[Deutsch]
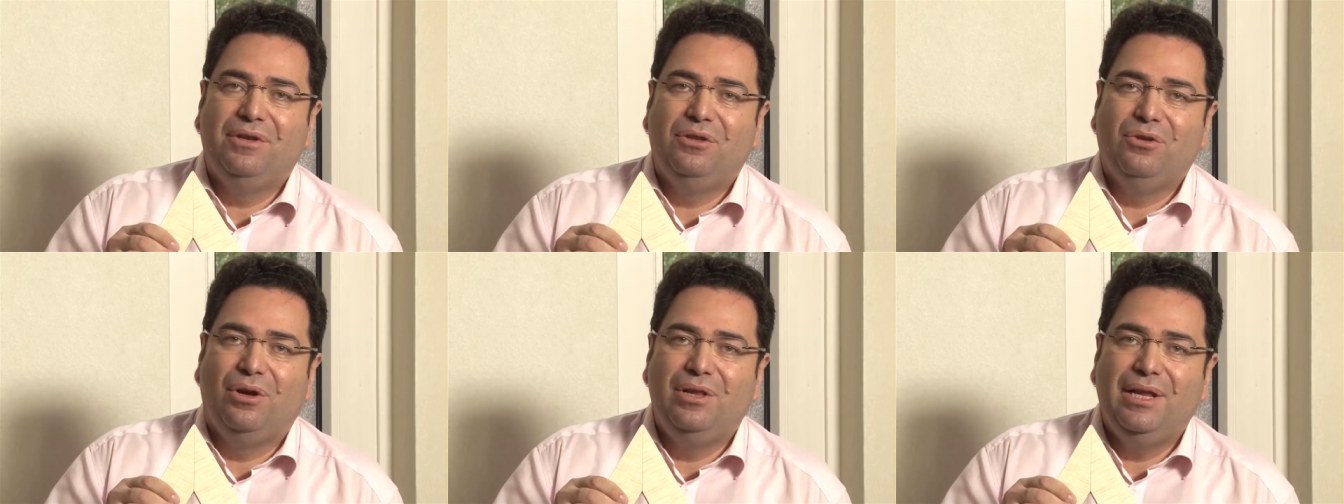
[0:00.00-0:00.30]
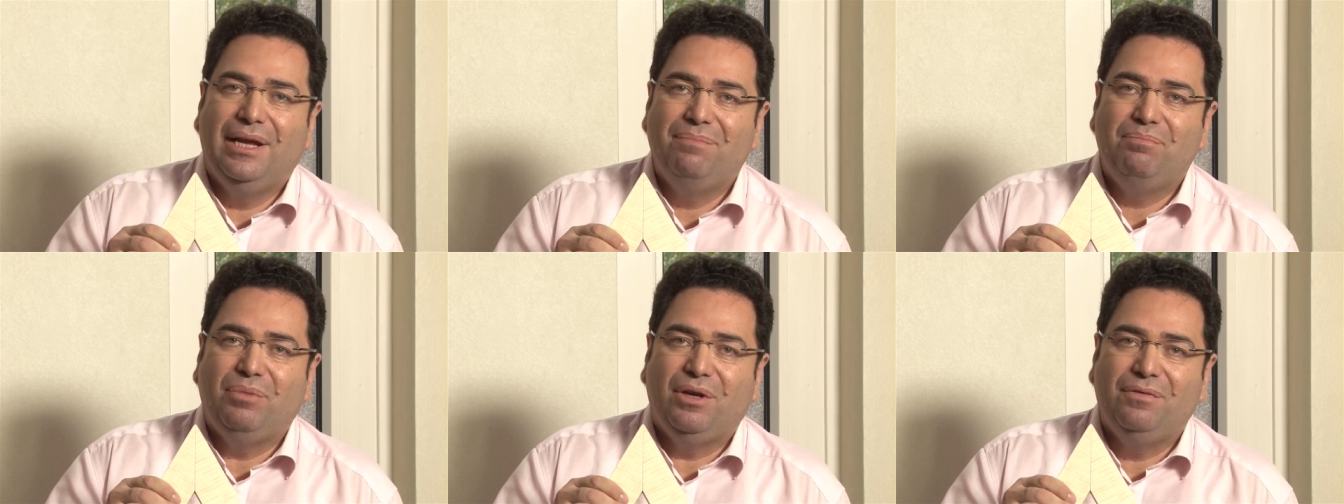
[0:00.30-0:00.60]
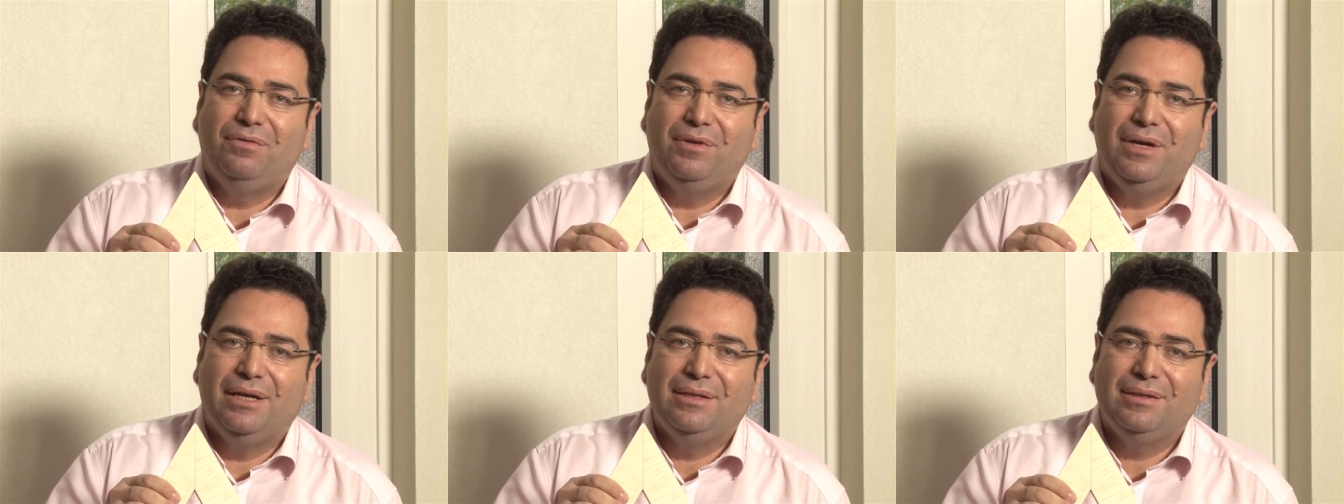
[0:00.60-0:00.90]
ein
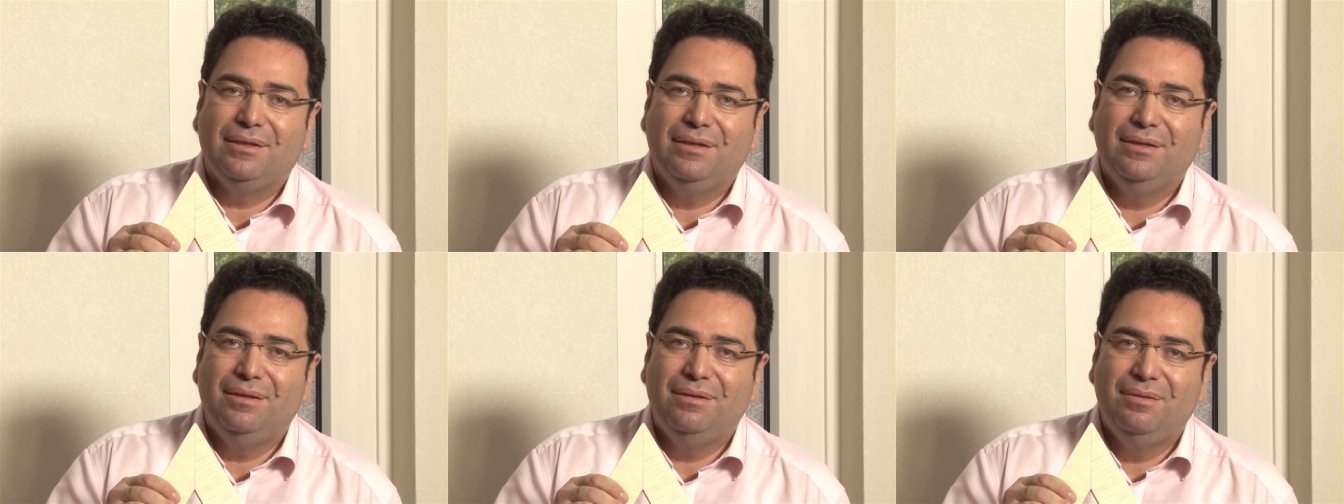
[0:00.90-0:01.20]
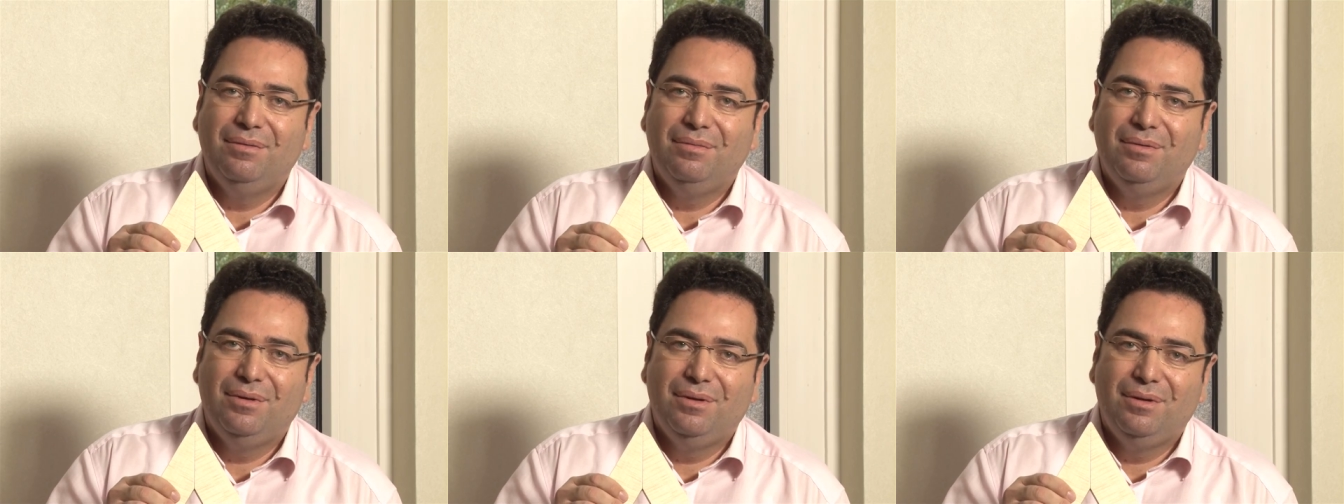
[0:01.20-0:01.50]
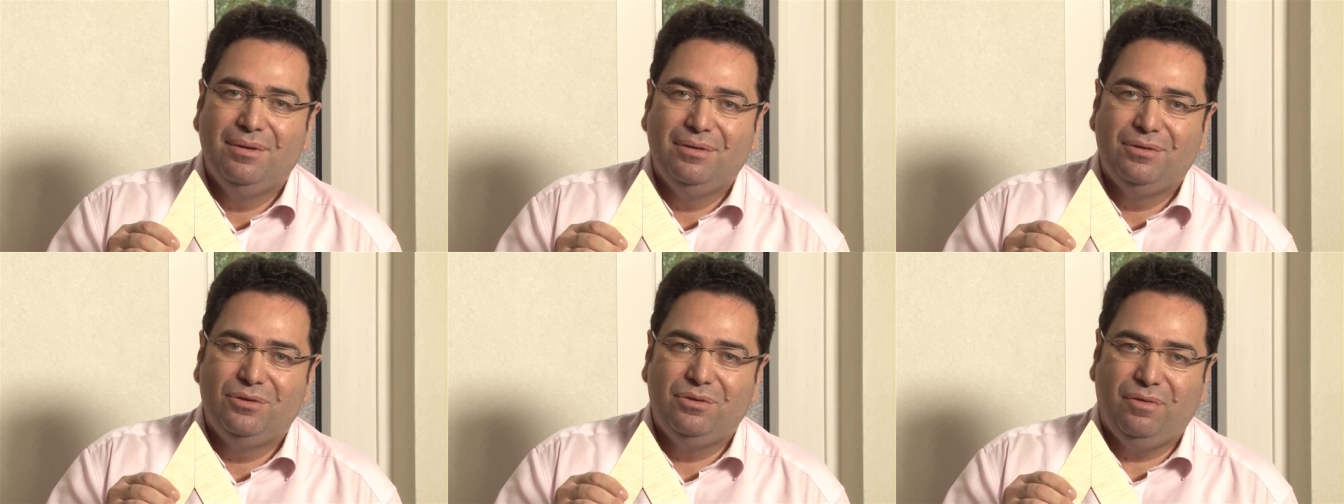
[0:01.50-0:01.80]
Online-Briefkasten
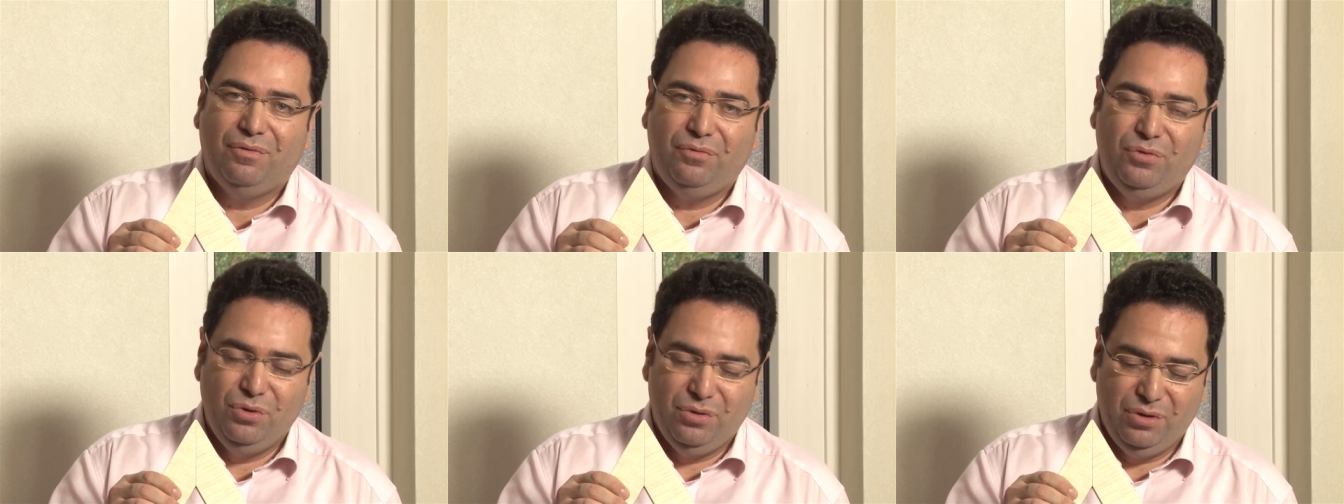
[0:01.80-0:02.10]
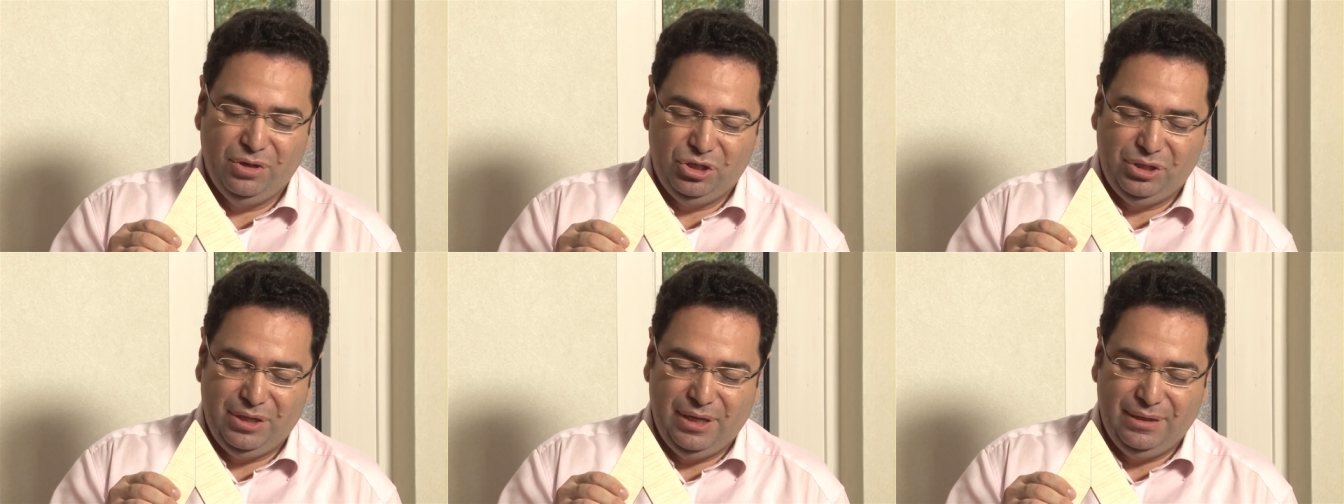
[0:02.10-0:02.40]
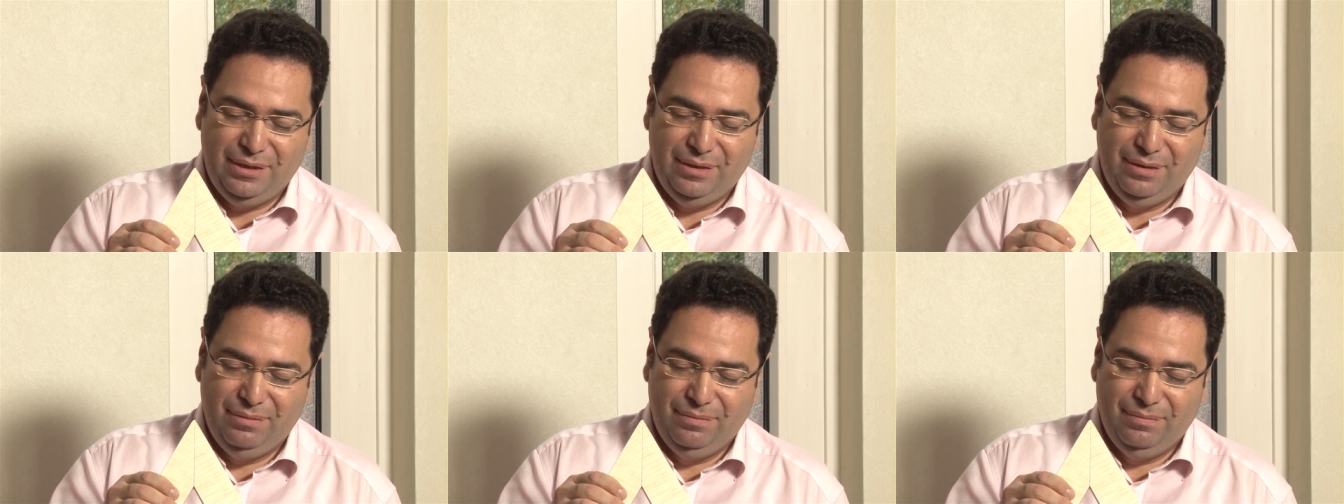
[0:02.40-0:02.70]
zur Verfügung
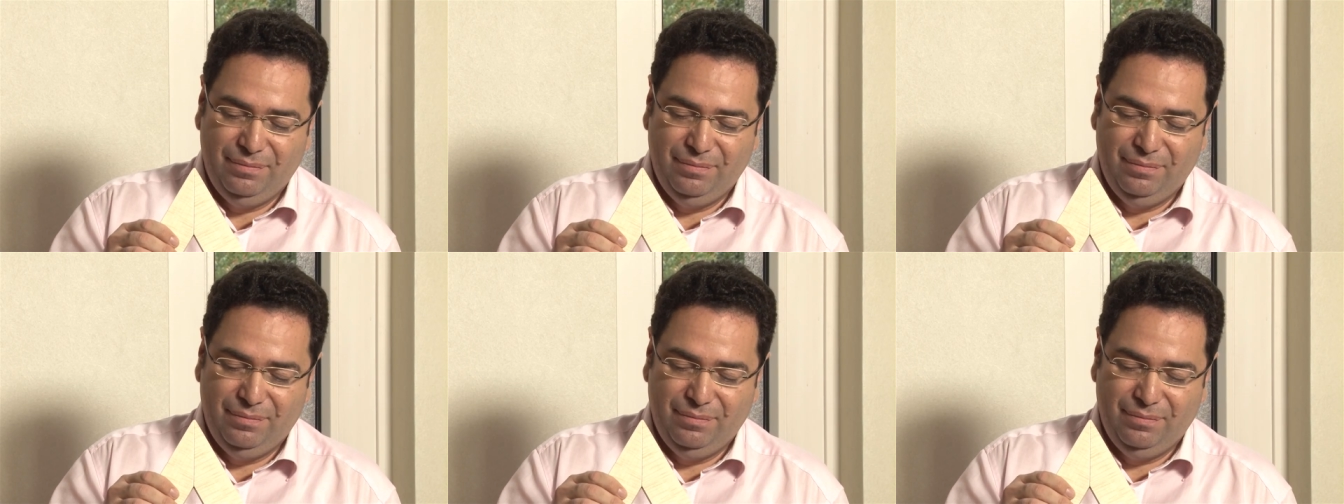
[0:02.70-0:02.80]
gestellt.